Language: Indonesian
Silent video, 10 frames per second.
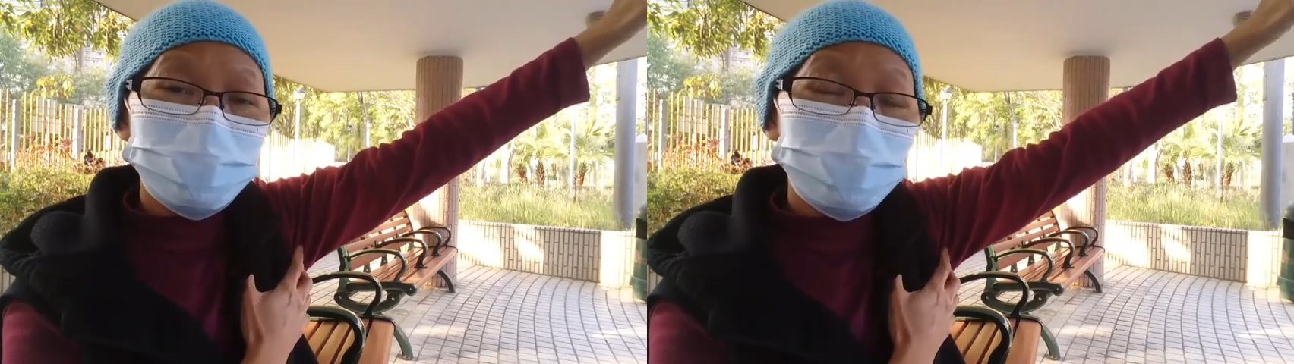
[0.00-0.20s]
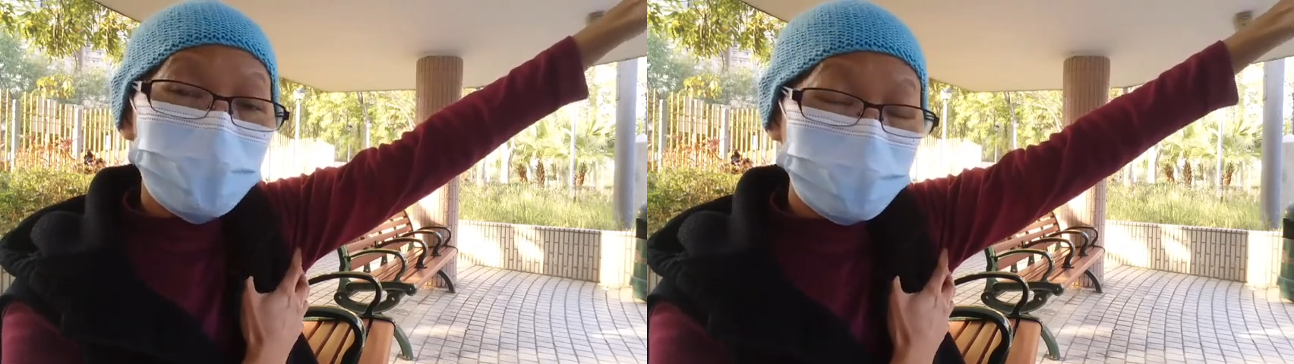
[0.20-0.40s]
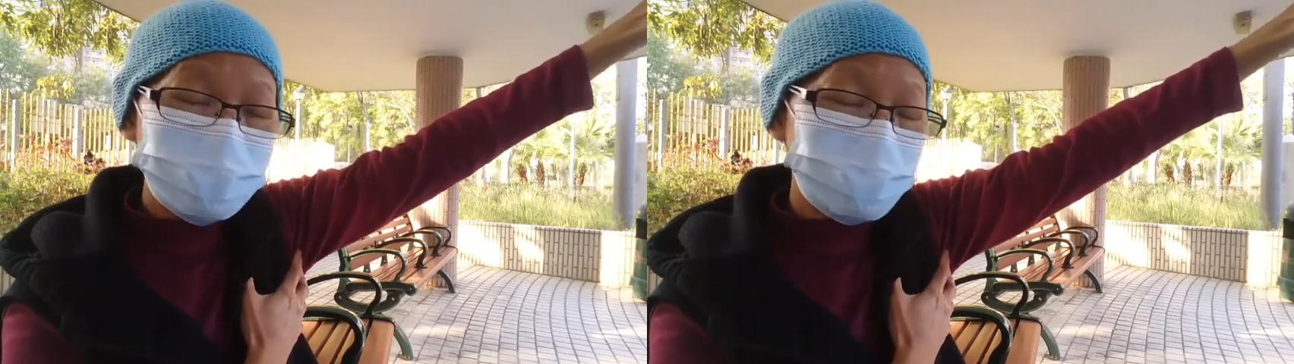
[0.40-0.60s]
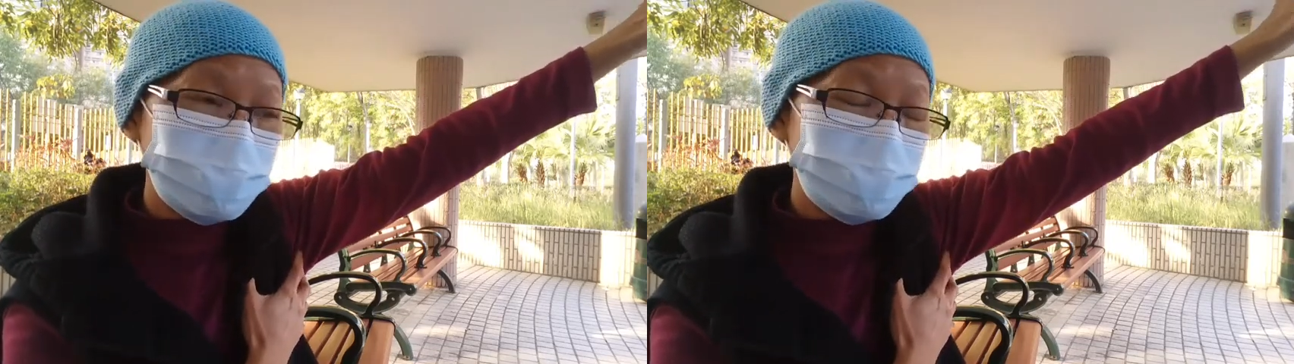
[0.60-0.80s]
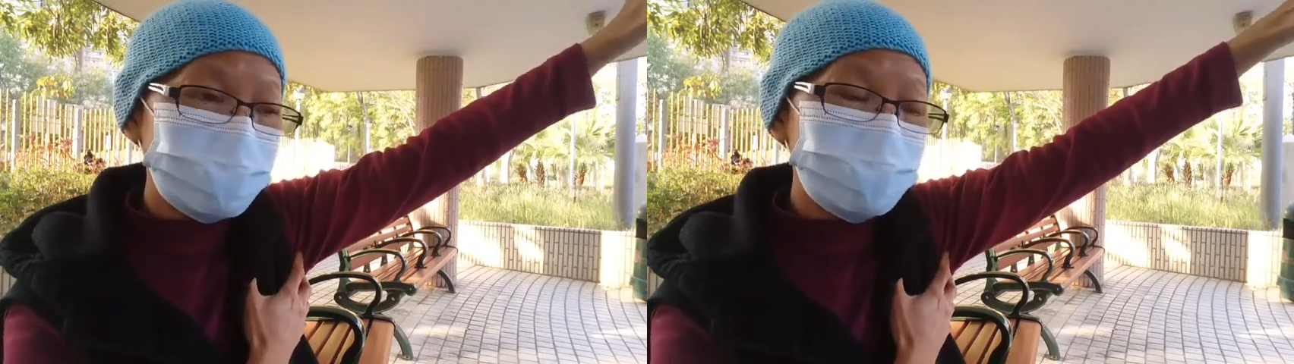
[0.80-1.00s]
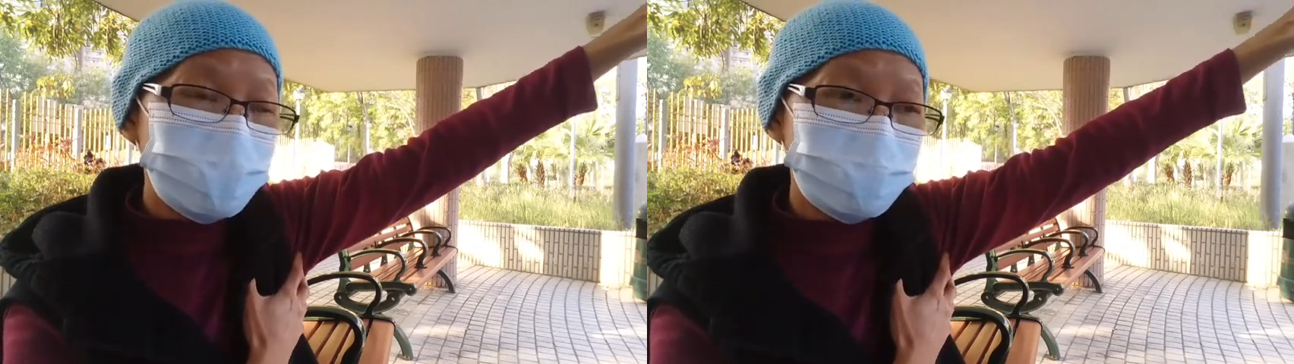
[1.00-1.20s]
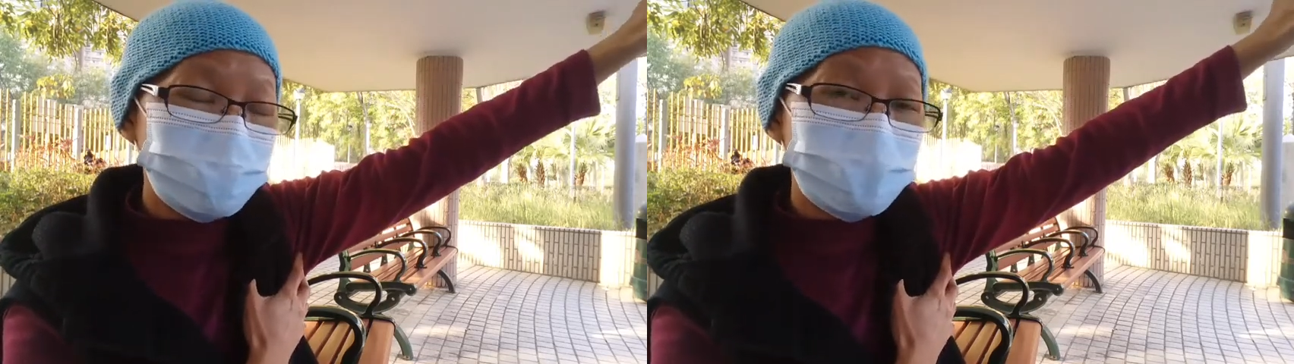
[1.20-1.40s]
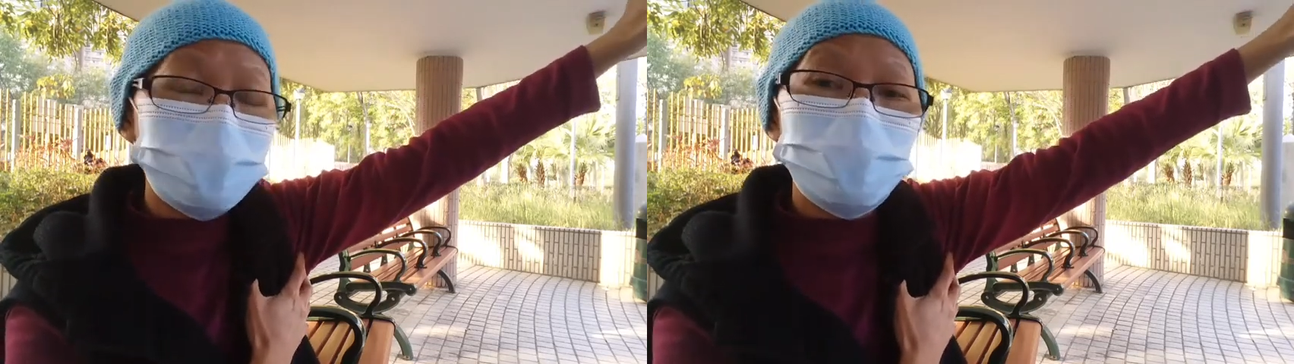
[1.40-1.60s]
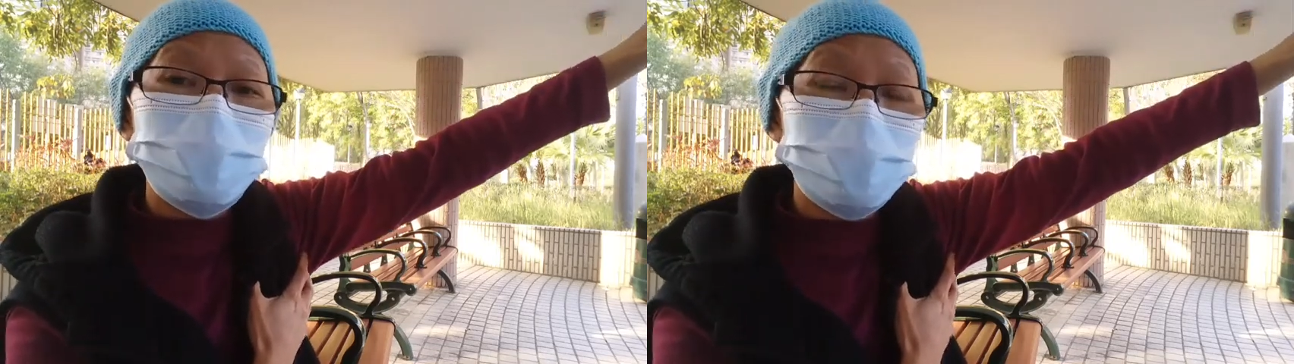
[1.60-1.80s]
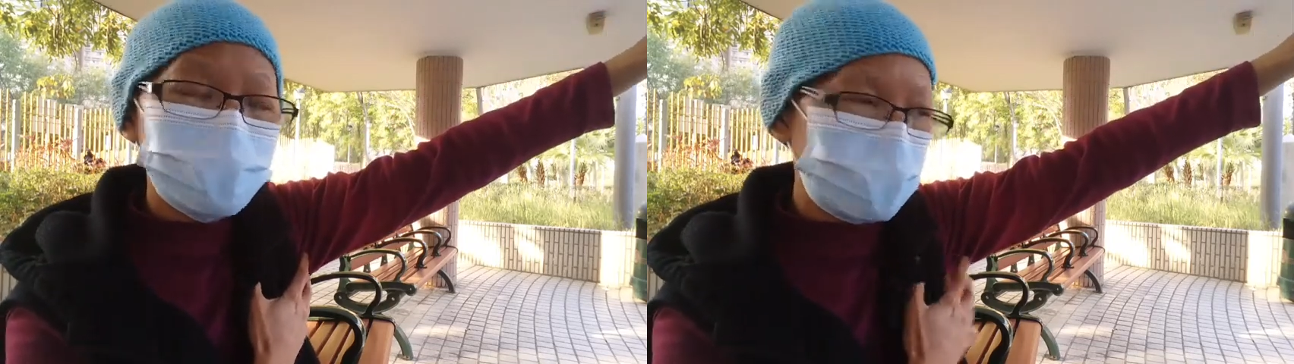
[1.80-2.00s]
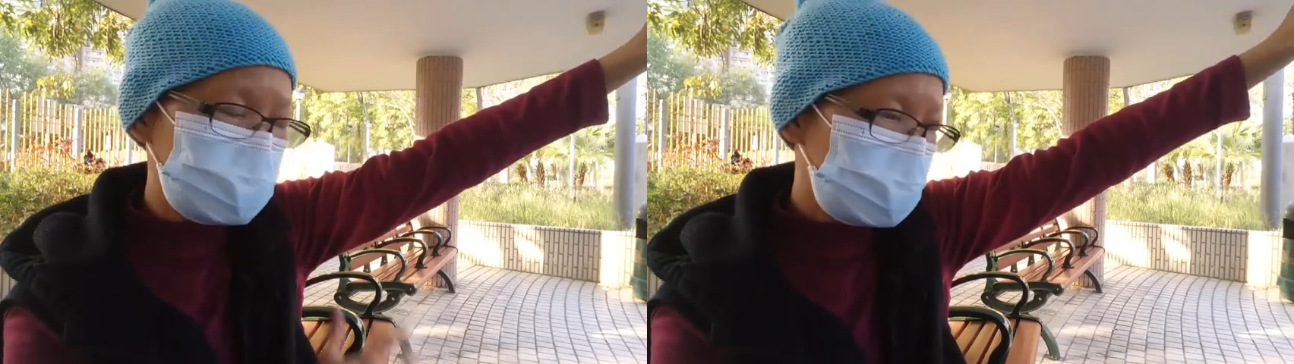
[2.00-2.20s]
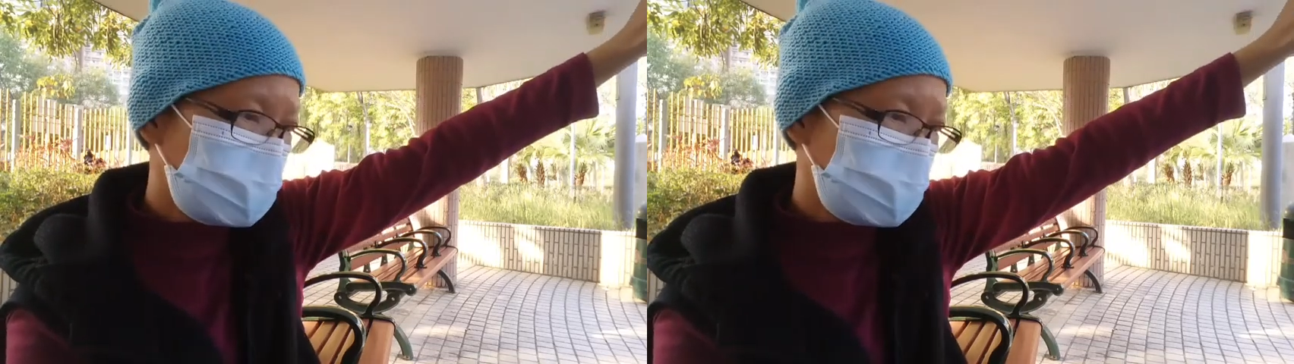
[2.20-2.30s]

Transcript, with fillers: than harder than before, than yesterday.